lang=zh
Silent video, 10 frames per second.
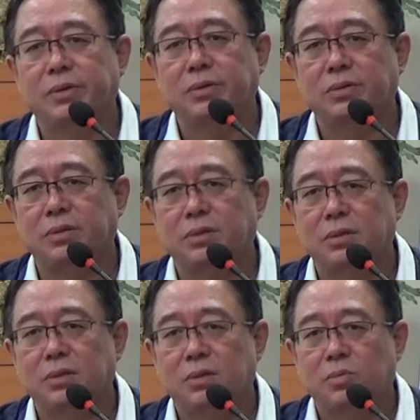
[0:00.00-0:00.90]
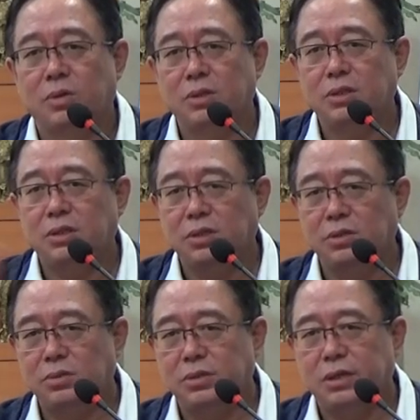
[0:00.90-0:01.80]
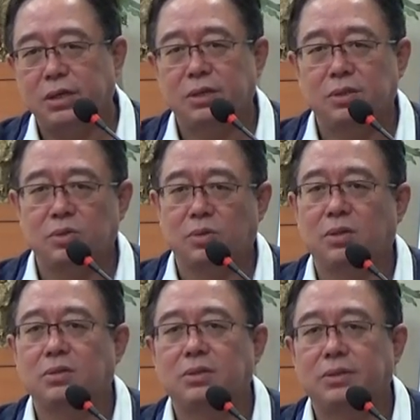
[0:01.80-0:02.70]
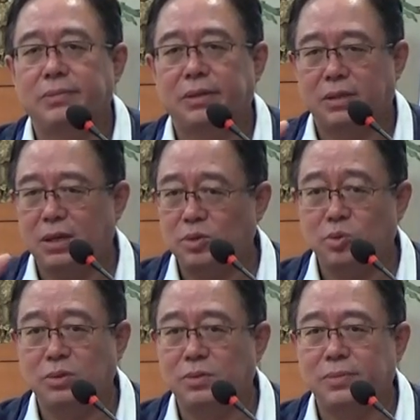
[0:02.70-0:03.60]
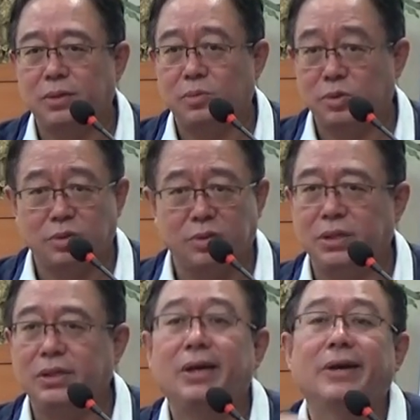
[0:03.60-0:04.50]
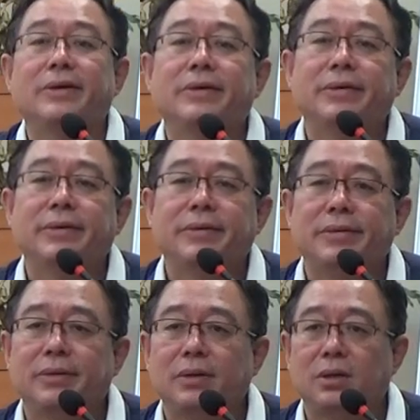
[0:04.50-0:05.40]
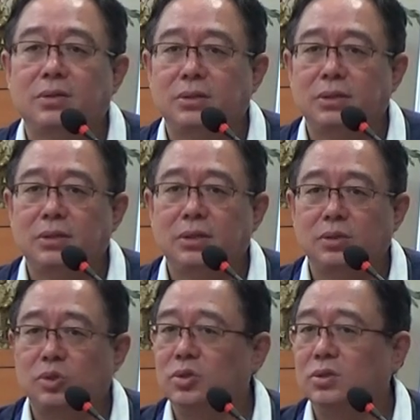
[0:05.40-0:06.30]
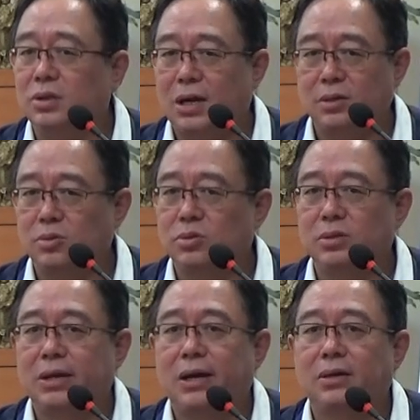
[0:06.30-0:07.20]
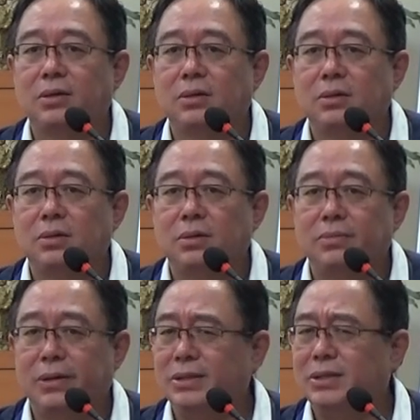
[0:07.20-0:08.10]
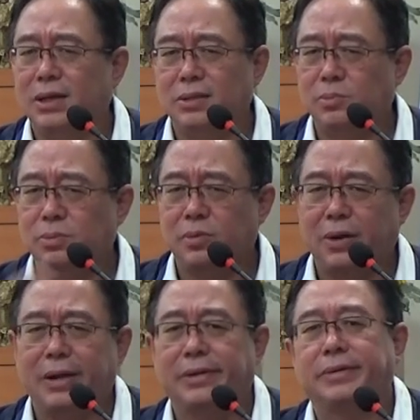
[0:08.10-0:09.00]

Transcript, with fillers: 就是我一生就是在熊老师身边，他说什么，我绝对听啊，绝对听，去哪就去哪，没钱就不管。